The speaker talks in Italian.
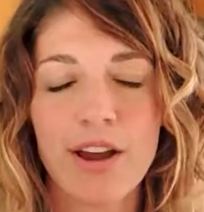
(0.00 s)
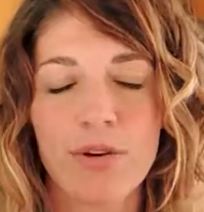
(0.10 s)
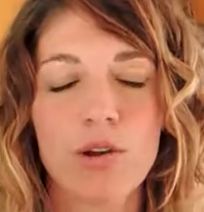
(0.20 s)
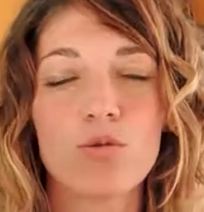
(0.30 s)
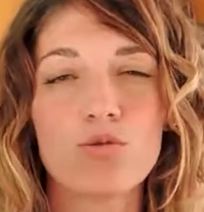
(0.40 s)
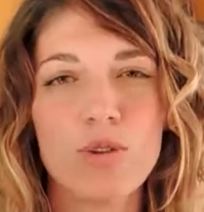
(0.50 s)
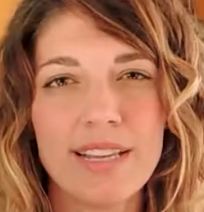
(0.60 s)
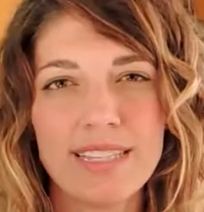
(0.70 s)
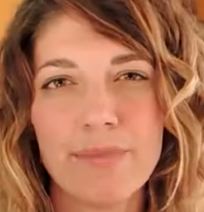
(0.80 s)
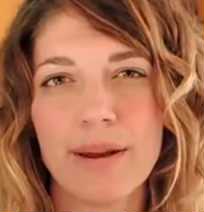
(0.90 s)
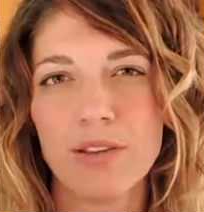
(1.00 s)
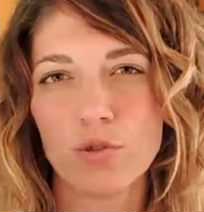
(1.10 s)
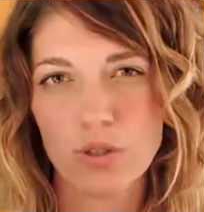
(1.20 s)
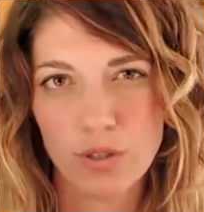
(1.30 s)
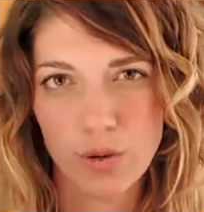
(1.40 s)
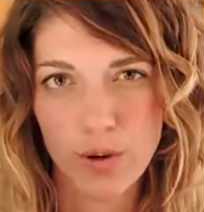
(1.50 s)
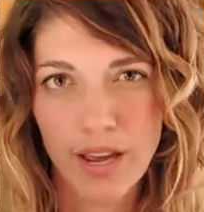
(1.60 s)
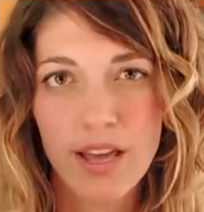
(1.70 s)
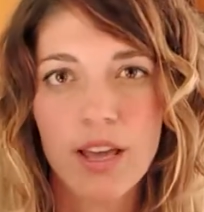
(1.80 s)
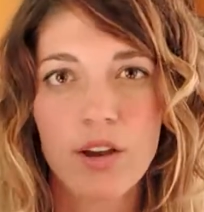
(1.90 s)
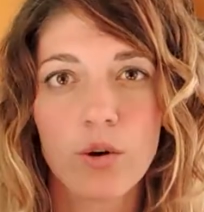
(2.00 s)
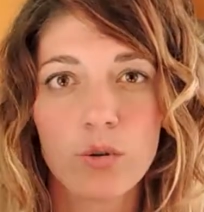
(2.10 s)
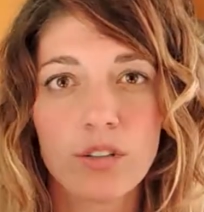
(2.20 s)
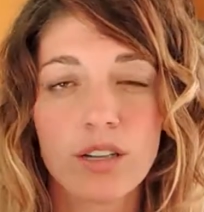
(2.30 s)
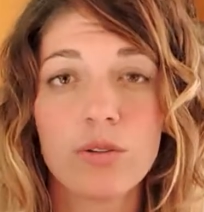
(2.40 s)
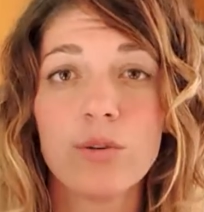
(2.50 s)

fare una consulenza pre-adozione con eh,